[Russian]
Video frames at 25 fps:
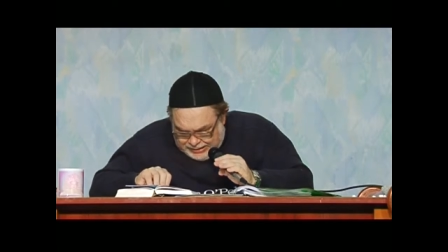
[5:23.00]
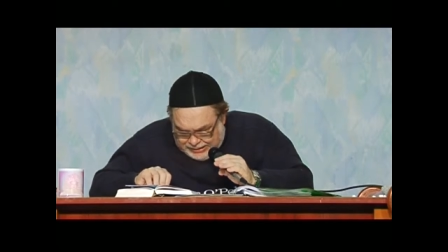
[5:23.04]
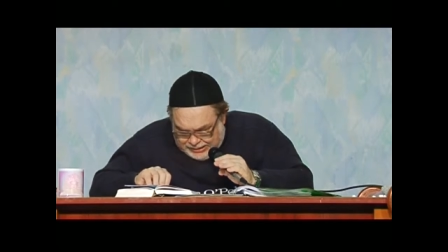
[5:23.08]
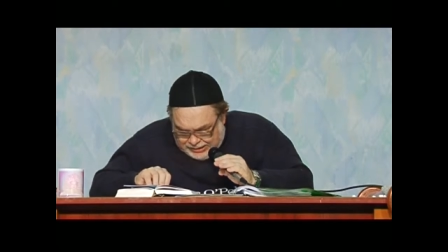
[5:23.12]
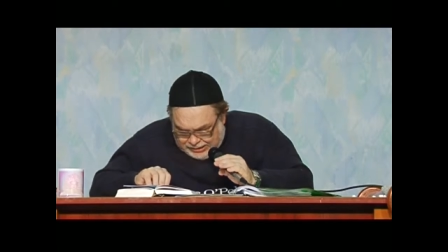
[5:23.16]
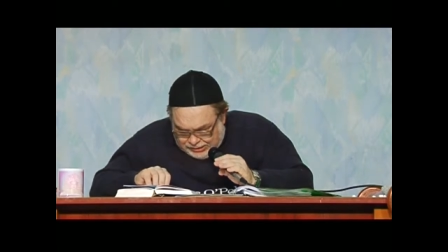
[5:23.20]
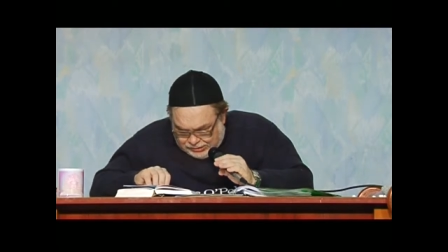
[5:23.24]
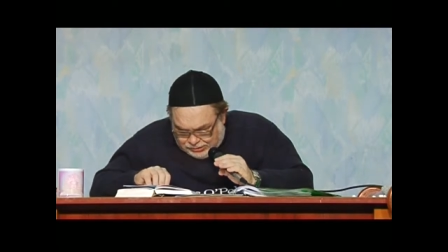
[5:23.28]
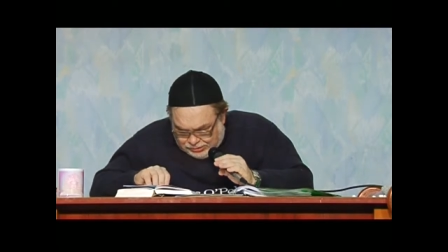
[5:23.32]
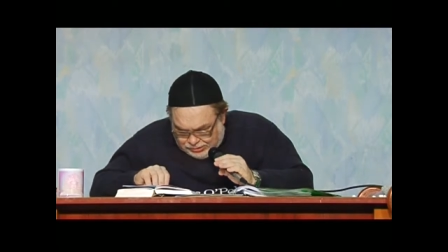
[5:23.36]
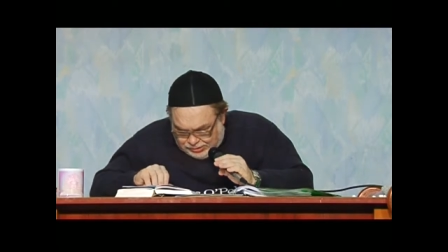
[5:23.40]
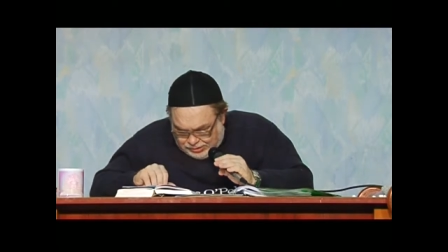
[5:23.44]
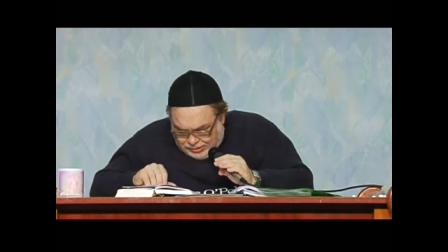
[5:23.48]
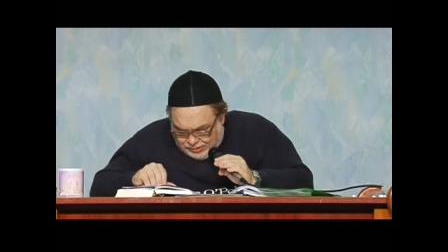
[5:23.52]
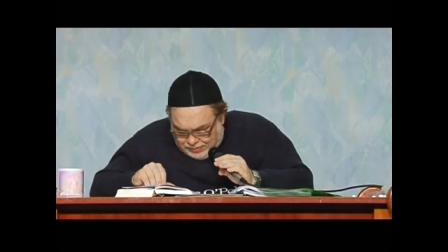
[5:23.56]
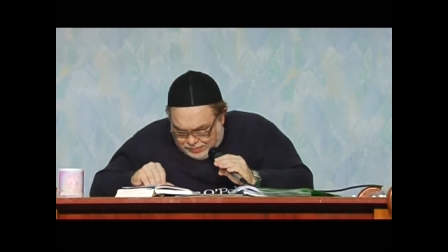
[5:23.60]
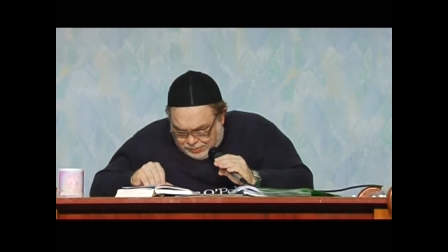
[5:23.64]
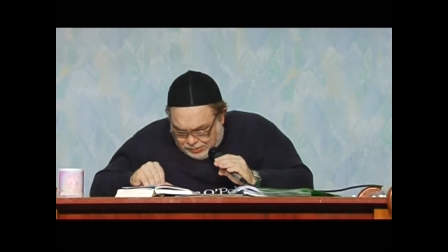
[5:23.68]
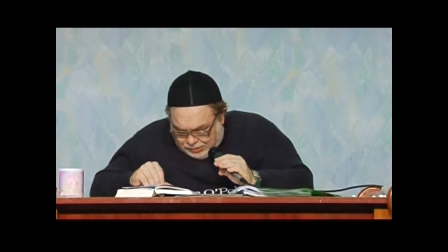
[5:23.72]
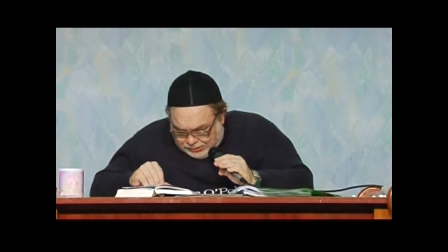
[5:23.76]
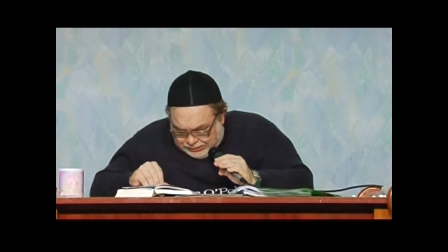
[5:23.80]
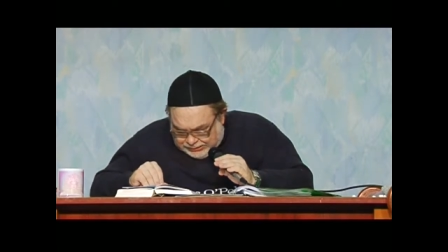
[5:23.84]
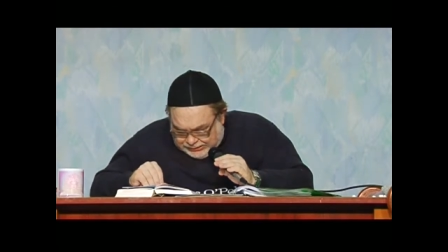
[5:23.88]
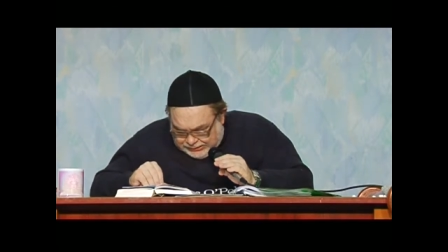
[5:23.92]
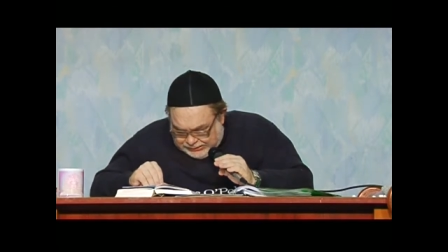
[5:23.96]
которую
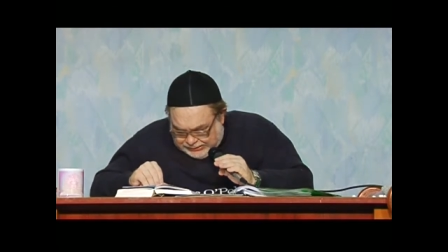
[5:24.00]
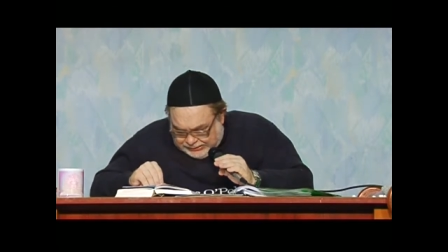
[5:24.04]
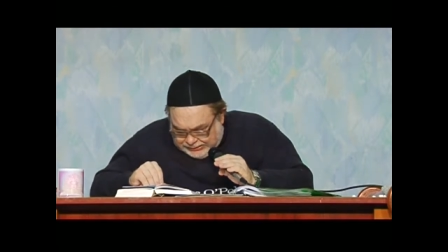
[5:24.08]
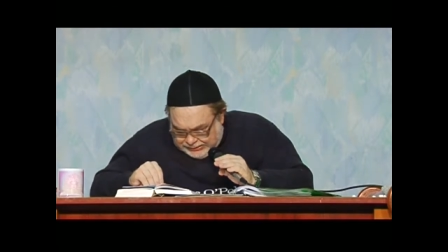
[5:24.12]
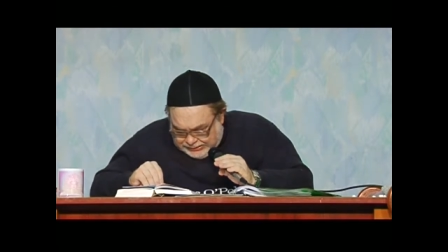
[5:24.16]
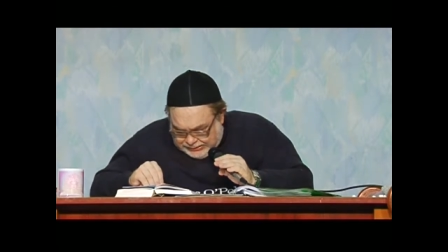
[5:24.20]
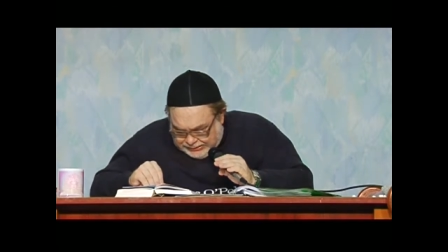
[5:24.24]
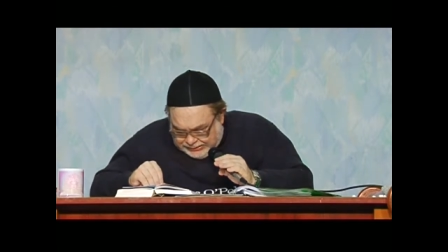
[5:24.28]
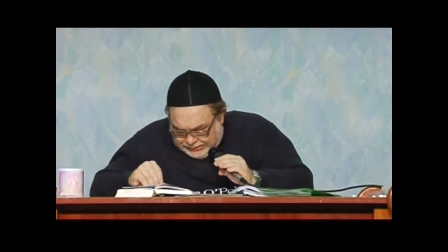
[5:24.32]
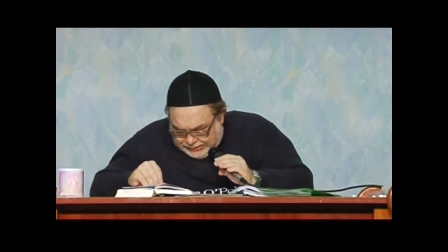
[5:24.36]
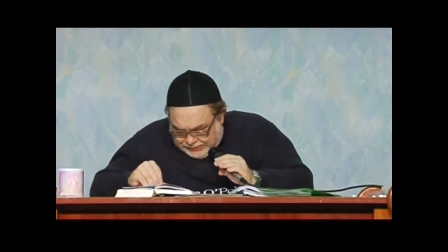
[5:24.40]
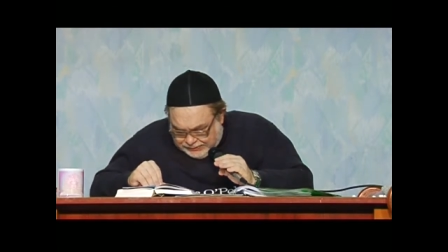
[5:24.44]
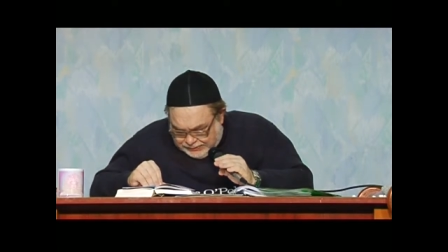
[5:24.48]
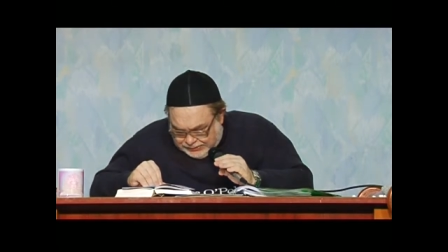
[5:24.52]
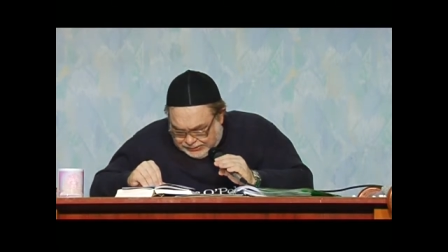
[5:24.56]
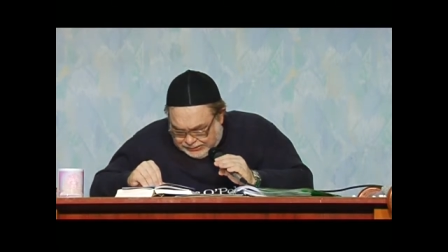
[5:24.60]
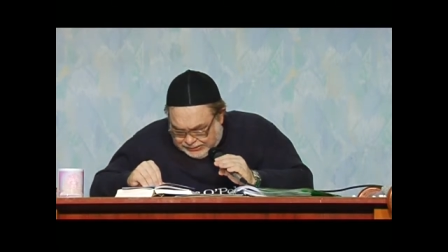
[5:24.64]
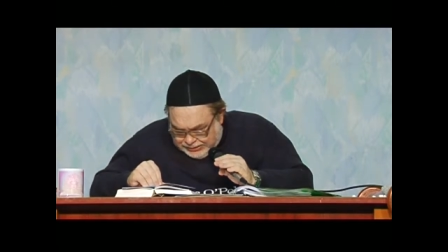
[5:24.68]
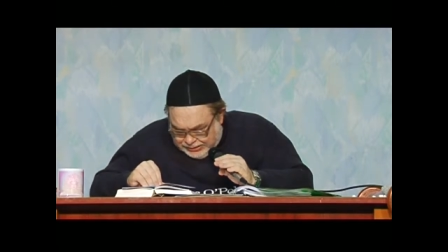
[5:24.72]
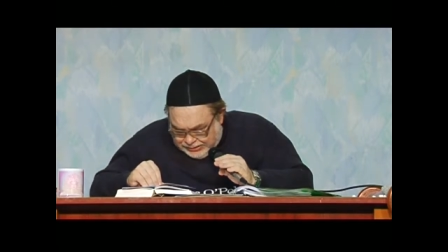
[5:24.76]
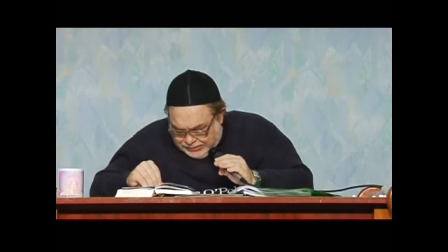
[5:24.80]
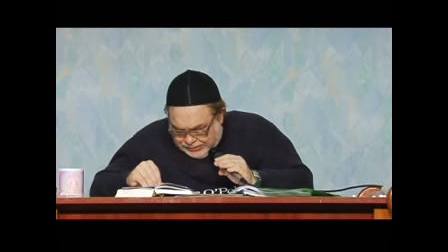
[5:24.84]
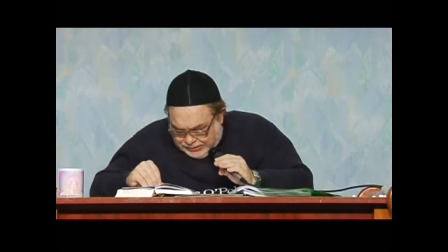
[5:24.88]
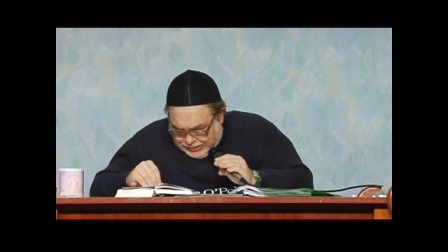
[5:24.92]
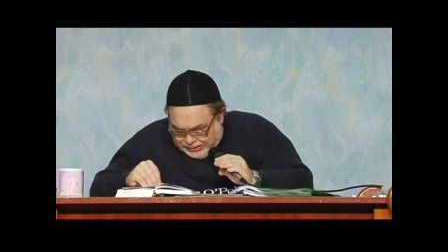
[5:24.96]
Бог Всесильный твой
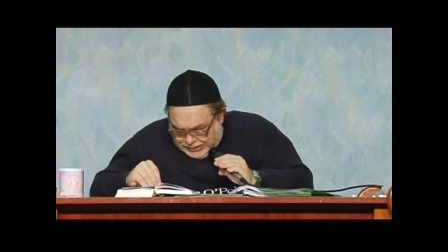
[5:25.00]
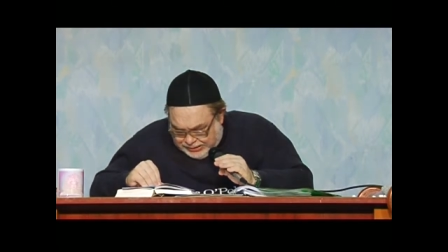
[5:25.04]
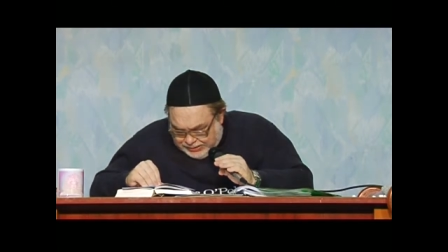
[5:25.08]
дает